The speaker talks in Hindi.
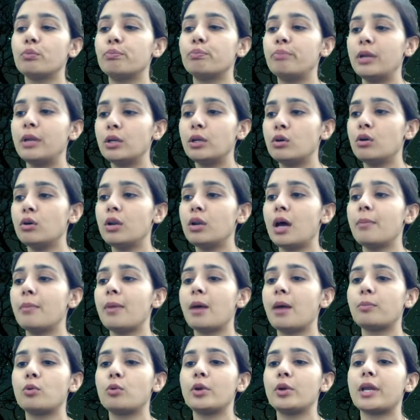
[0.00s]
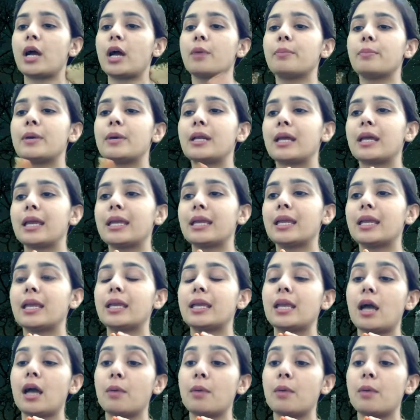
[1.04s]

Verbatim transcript: बिल्कुल हम आपको यहाँ पर कहेंगे कि